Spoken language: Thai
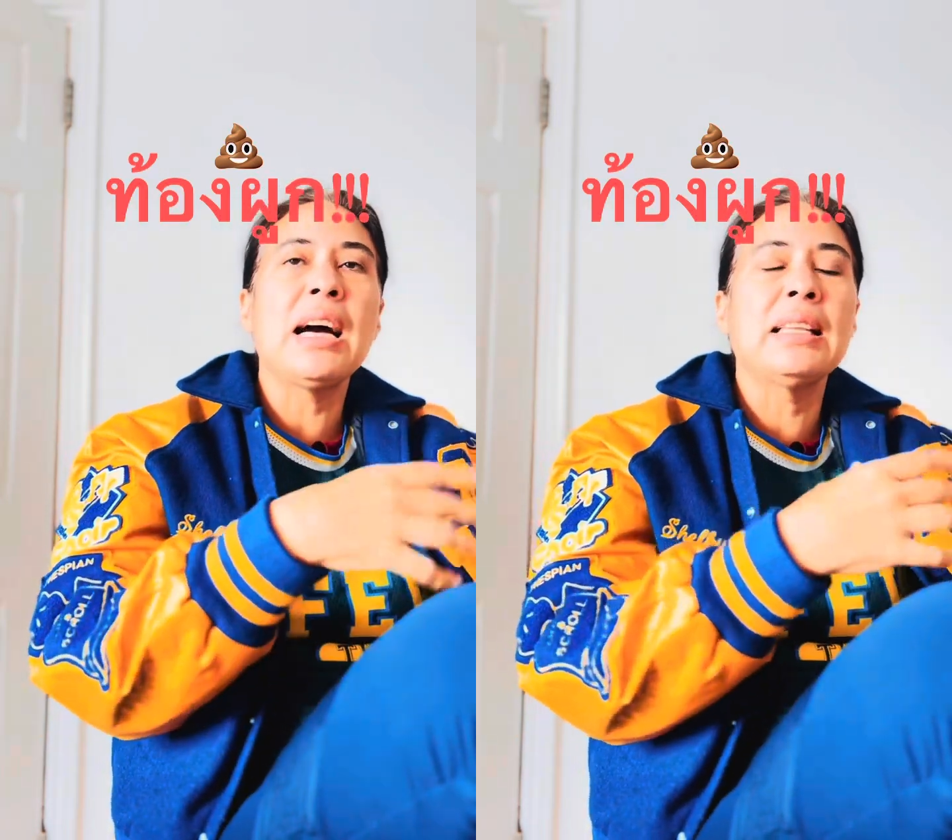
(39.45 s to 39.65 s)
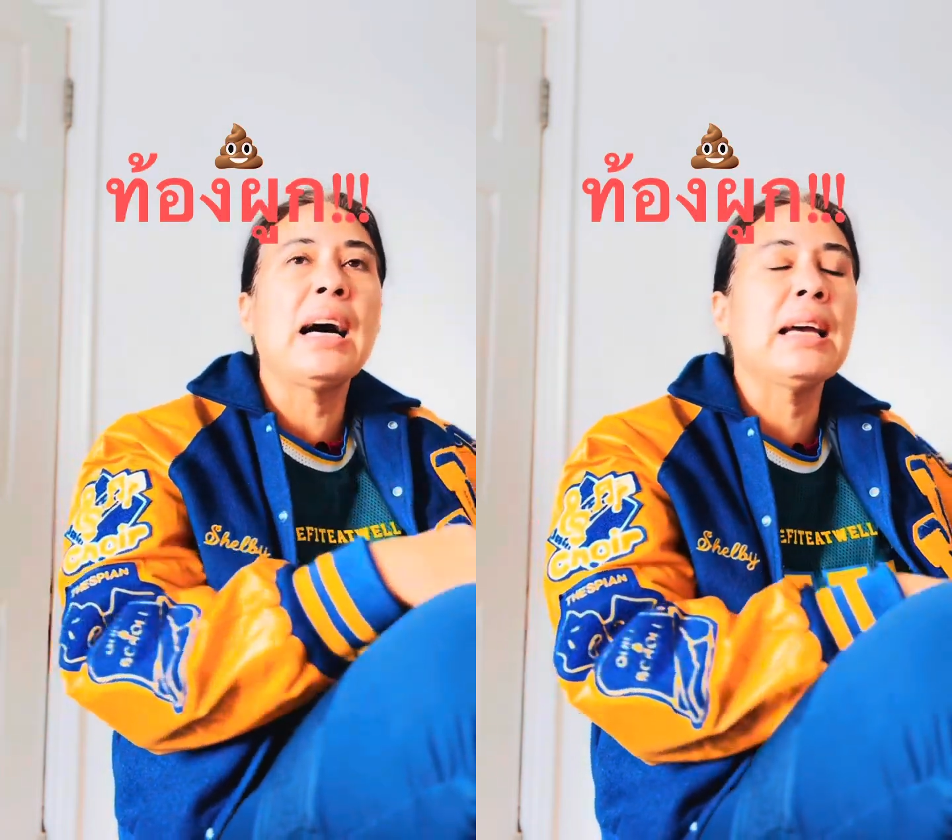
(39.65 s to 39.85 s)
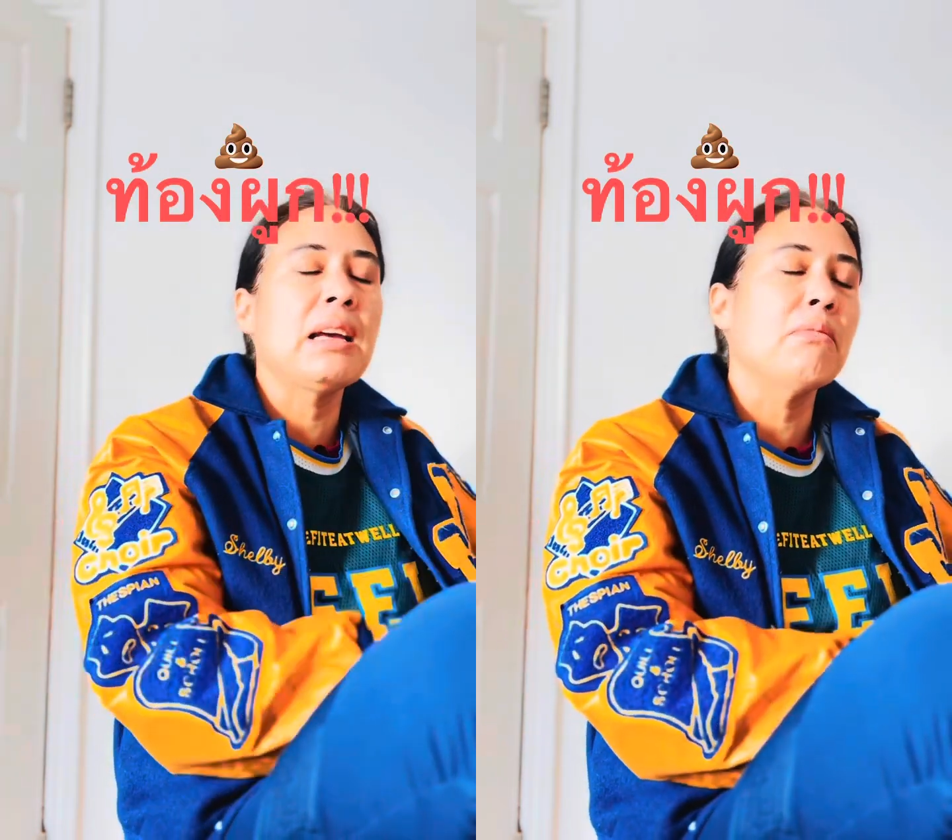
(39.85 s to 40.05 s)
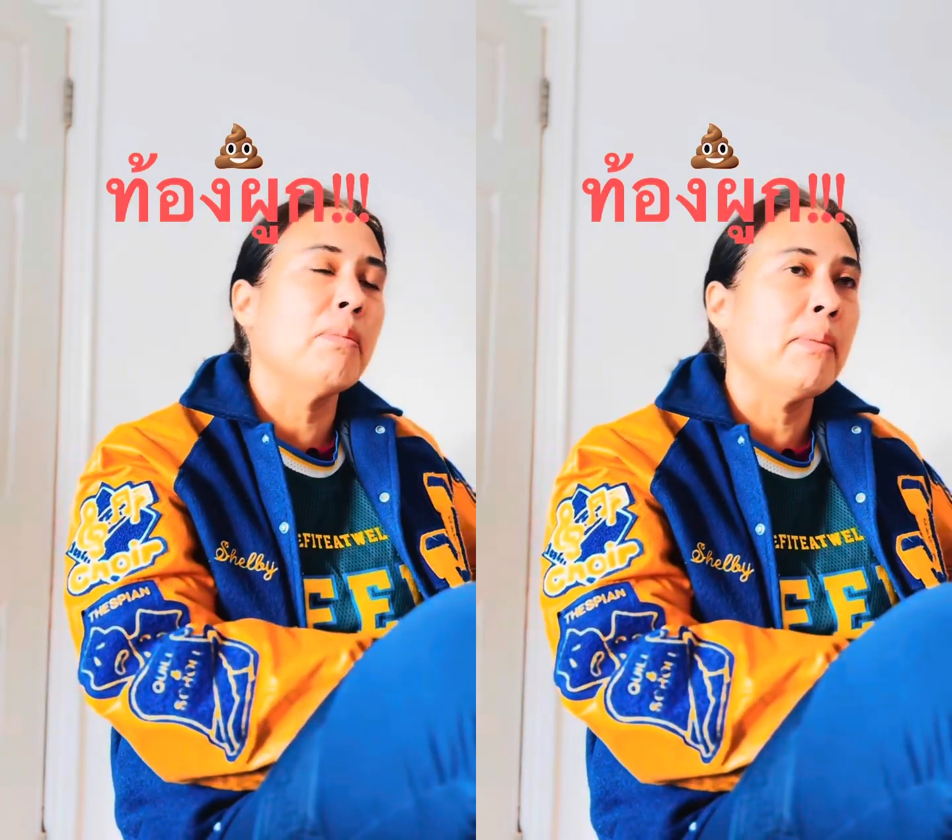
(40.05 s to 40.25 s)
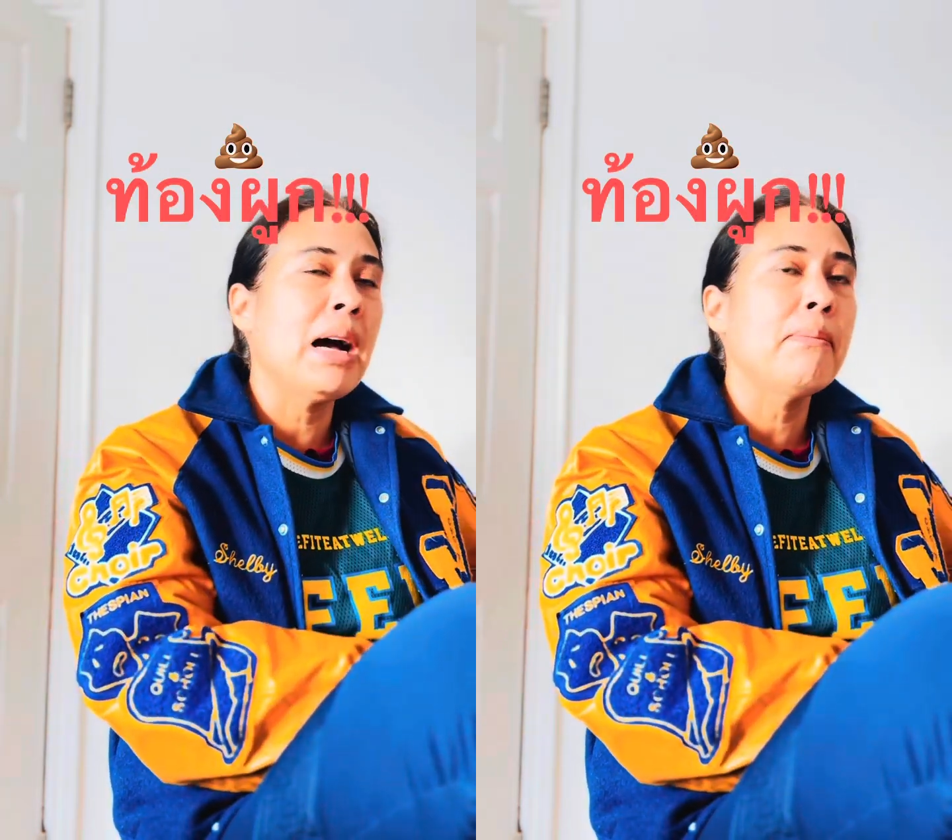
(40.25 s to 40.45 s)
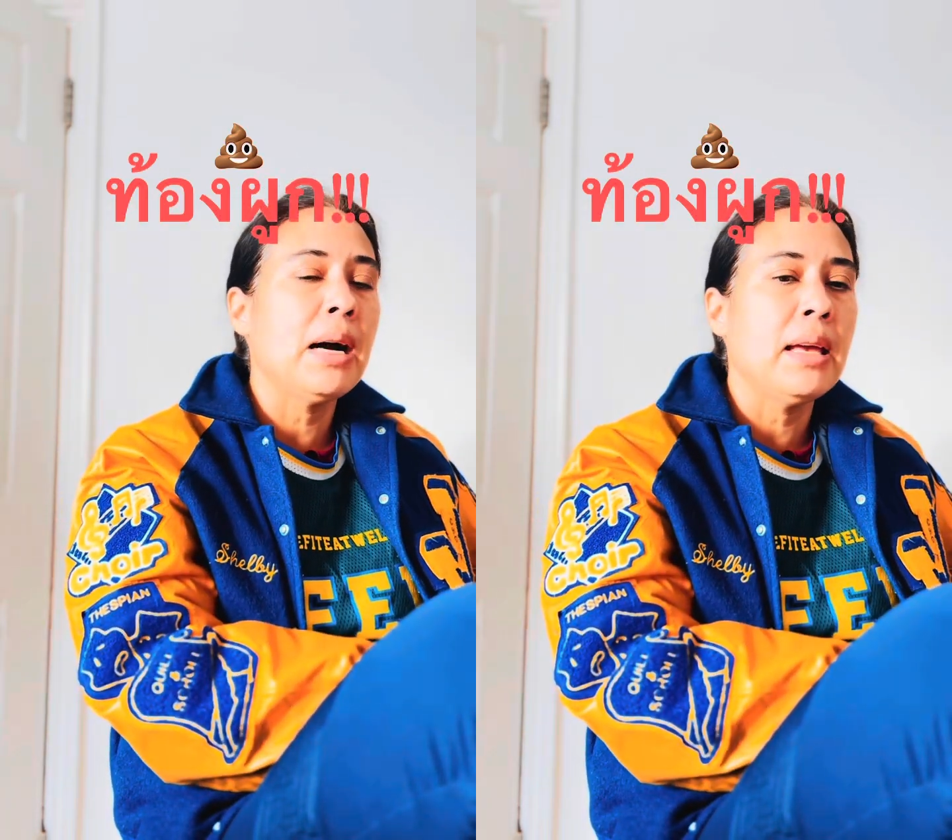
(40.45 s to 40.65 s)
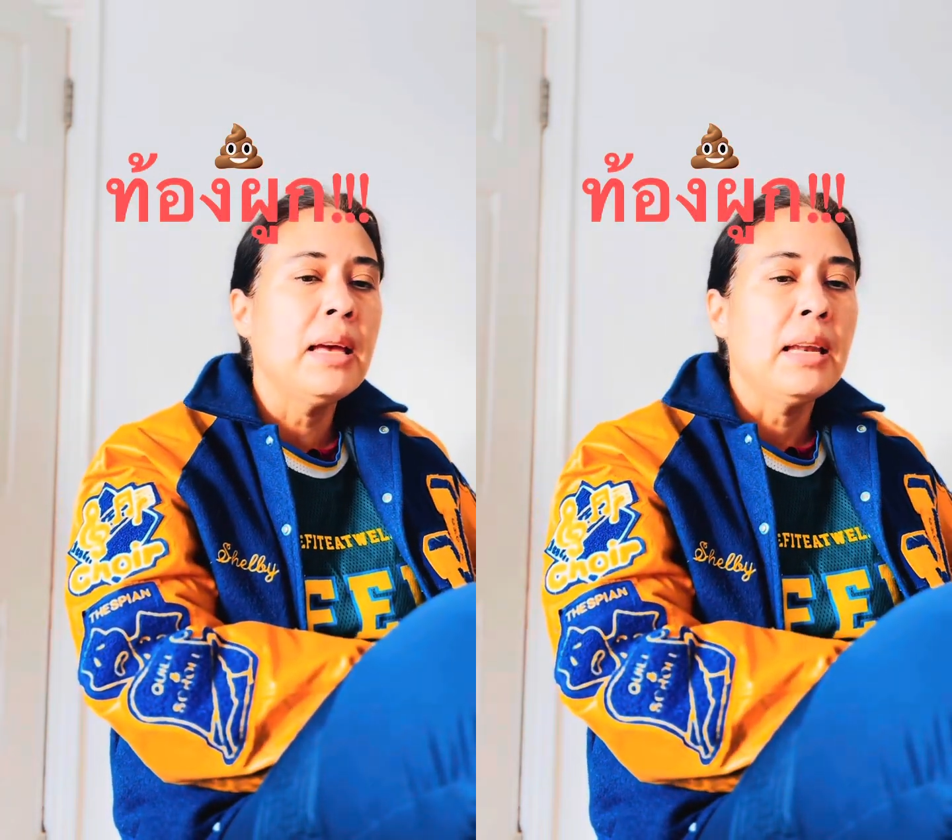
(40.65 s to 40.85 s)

มีการถ่ายอะไรออกมามากมาย